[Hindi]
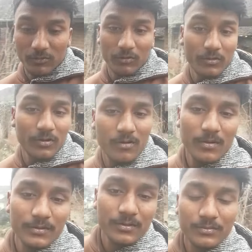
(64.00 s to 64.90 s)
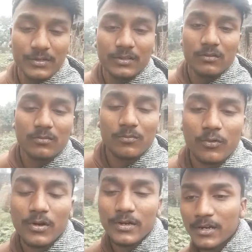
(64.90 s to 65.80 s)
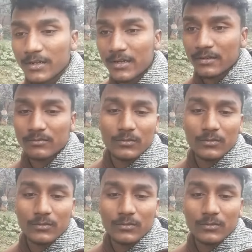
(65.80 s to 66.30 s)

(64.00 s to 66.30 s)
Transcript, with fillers: तो जब गिरी तो बोलने लगी